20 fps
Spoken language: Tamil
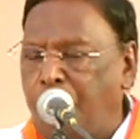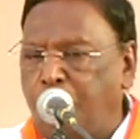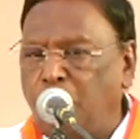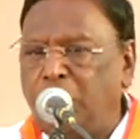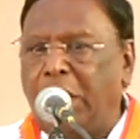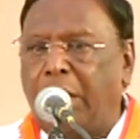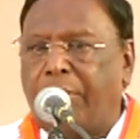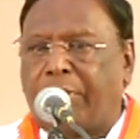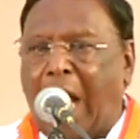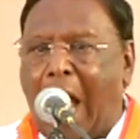
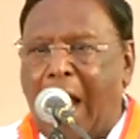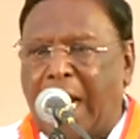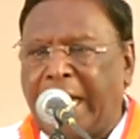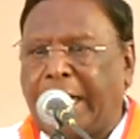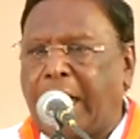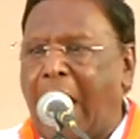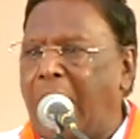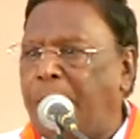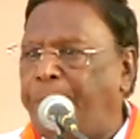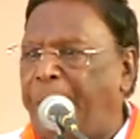புது
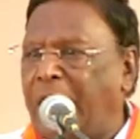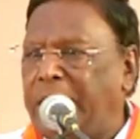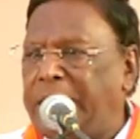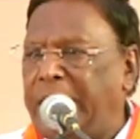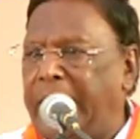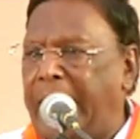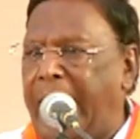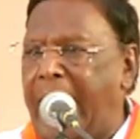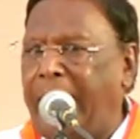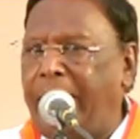காரைக்கால்
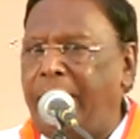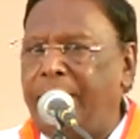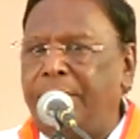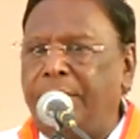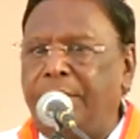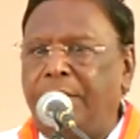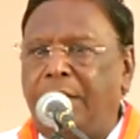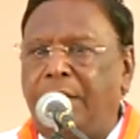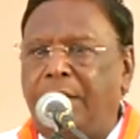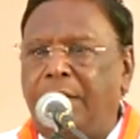பகுதியில்
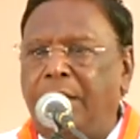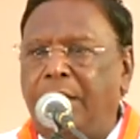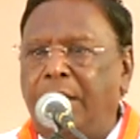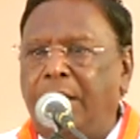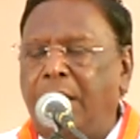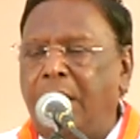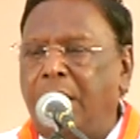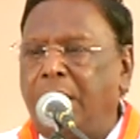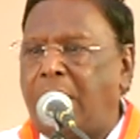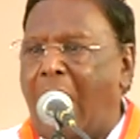
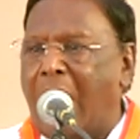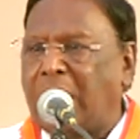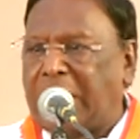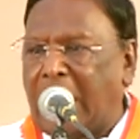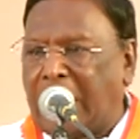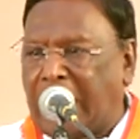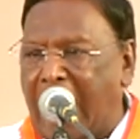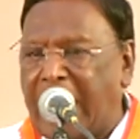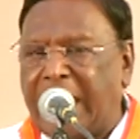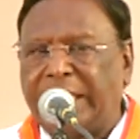
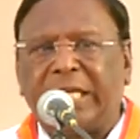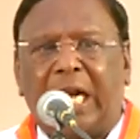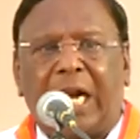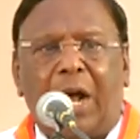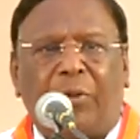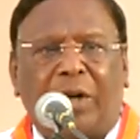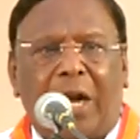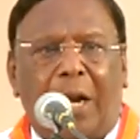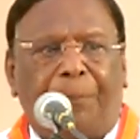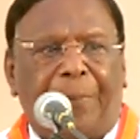டாக்டர்
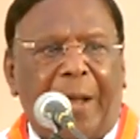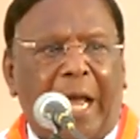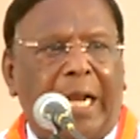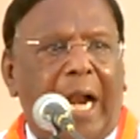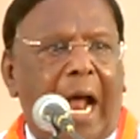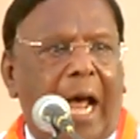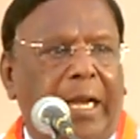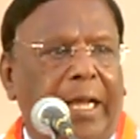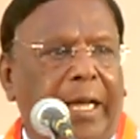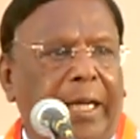கலைஞர் அவர்கள்
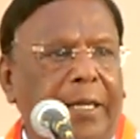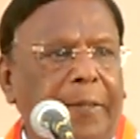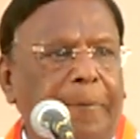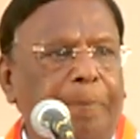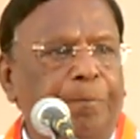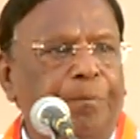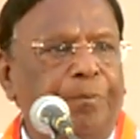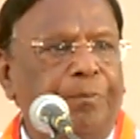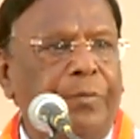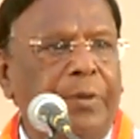பெயராலே
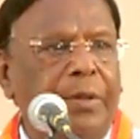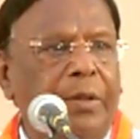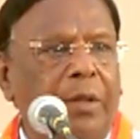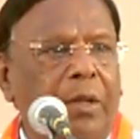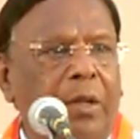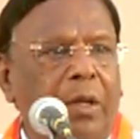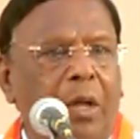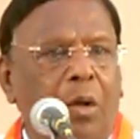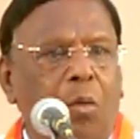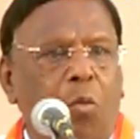
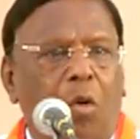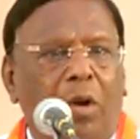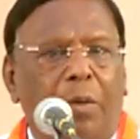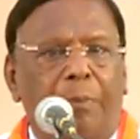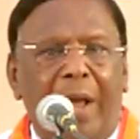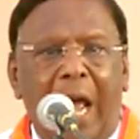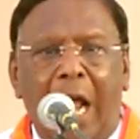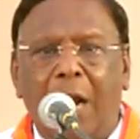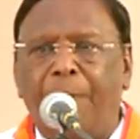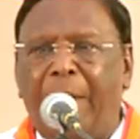ஒரு
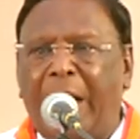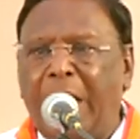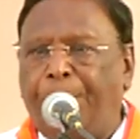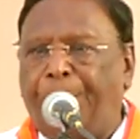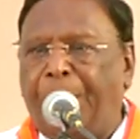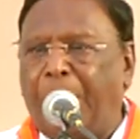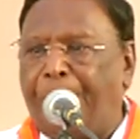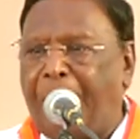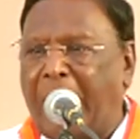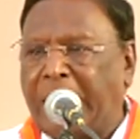மேல்
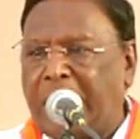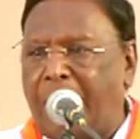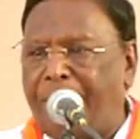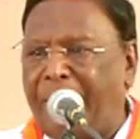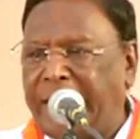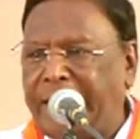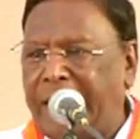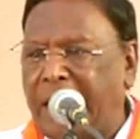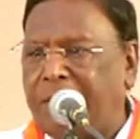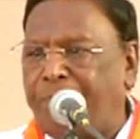படிப்பு பட்ட
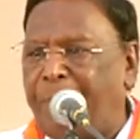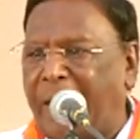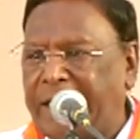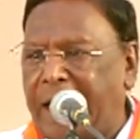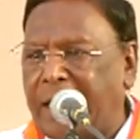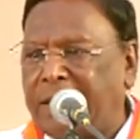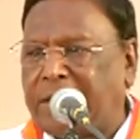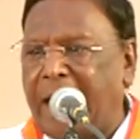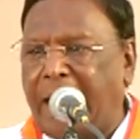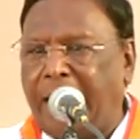மைய
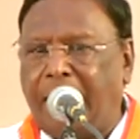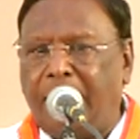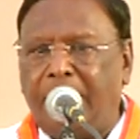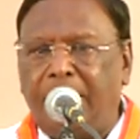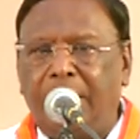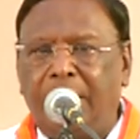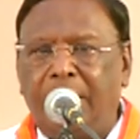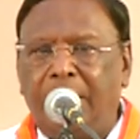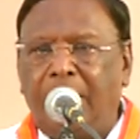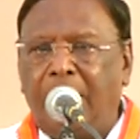மையத்தை
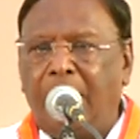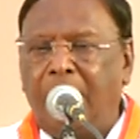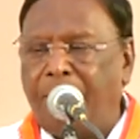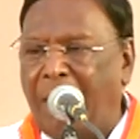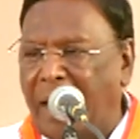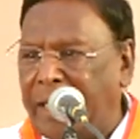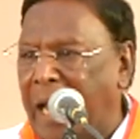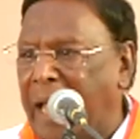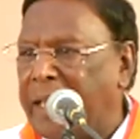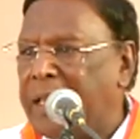
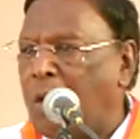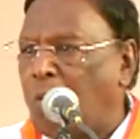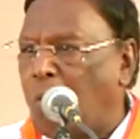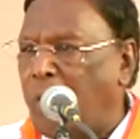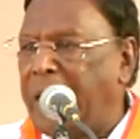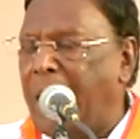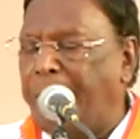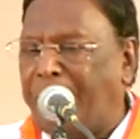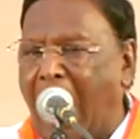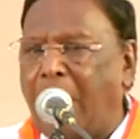
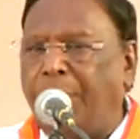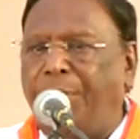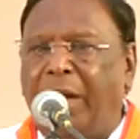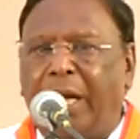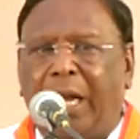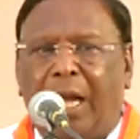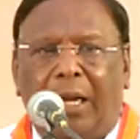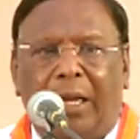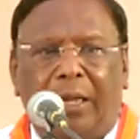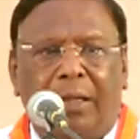மரியாதைக்குரிய
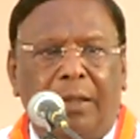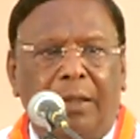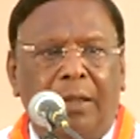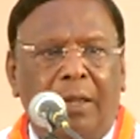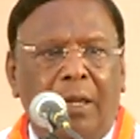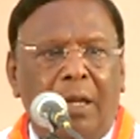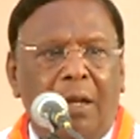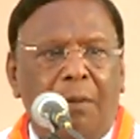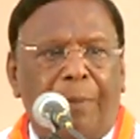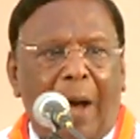மாண்புமிகு
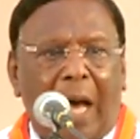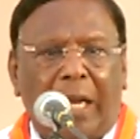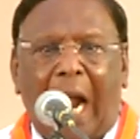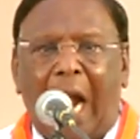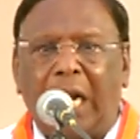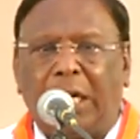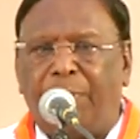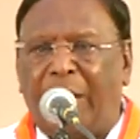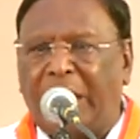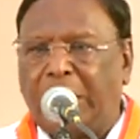
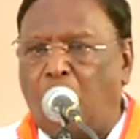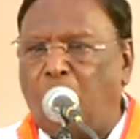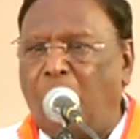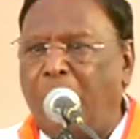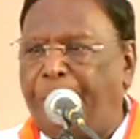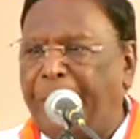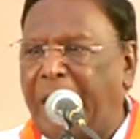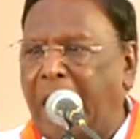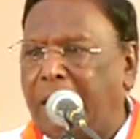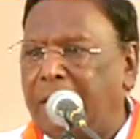பாராளுமன்ற
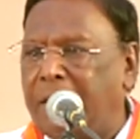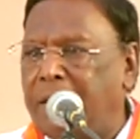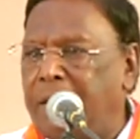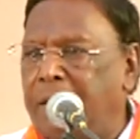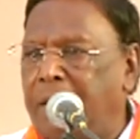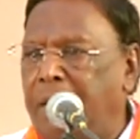உறுப்பினர்